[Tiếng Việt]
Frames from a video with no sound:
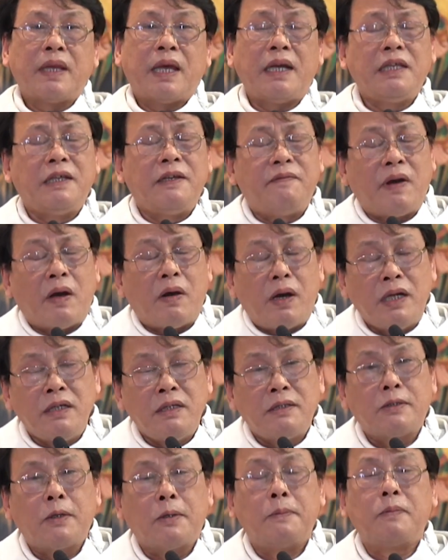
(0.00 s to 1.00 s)
hãy nhìn vào
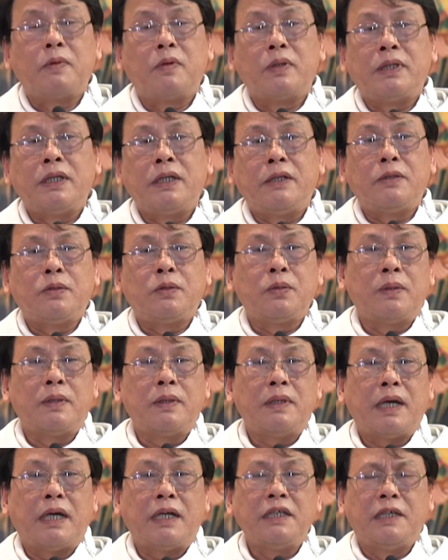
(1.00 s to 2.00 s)
ân sủng của Thiên
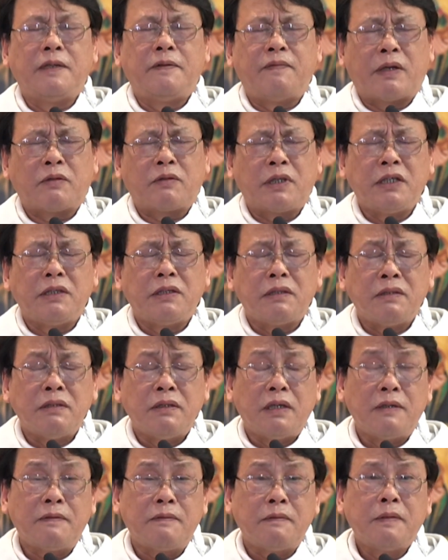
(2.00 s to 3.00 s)
Chúa, hãy nhìn vào tình
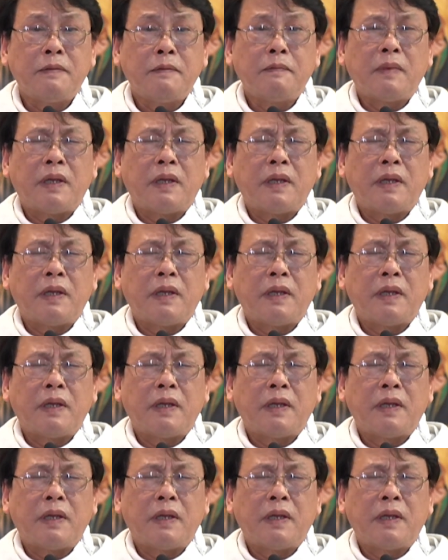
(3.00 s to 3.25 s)
thương,